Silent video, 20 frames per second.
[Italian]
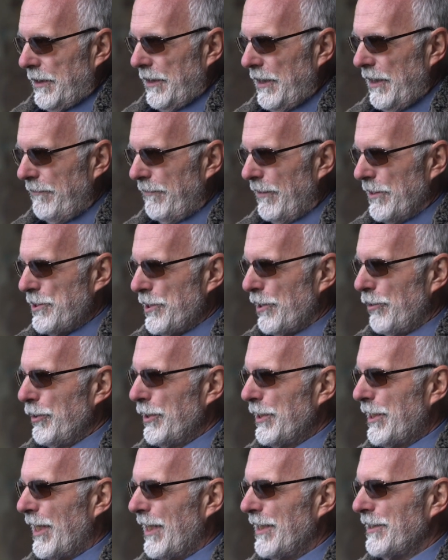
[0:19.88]
Il Vangelo
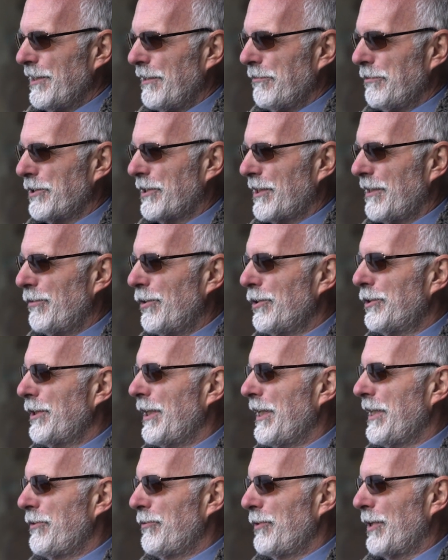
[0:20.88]
in casa questa
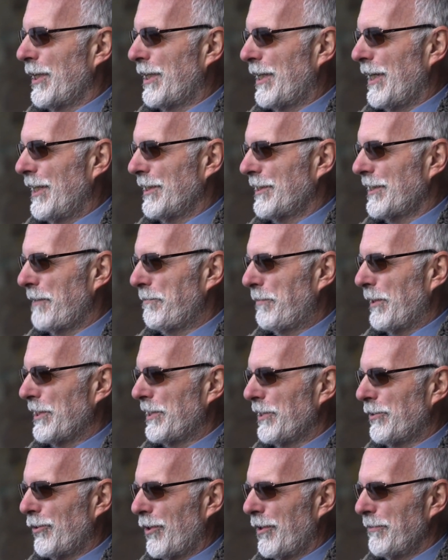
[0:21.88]
volta è in una casa
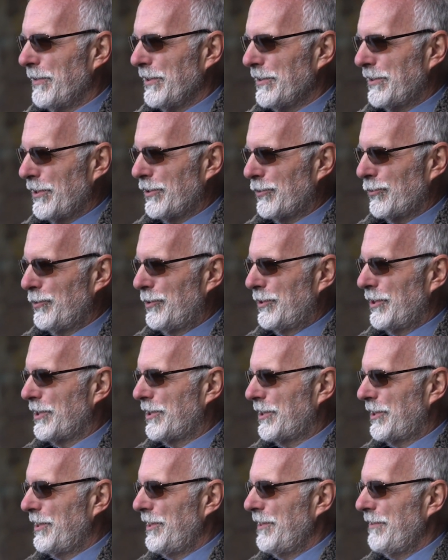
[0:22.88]
particolarmente
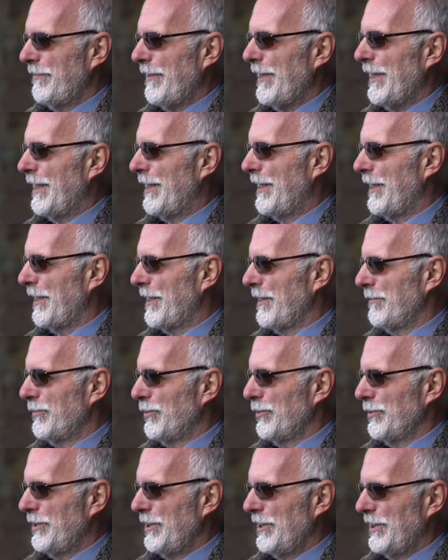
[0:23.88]
suggestiva, è
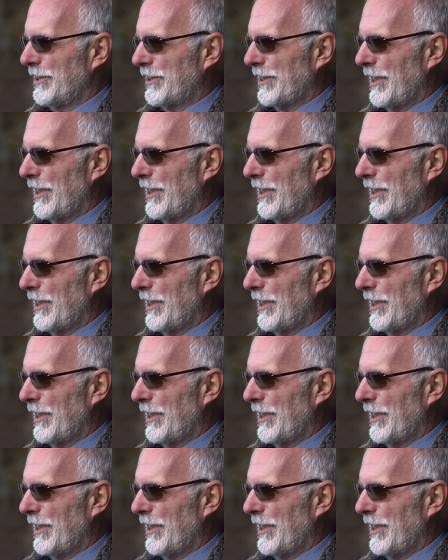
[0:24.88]
l'eremo di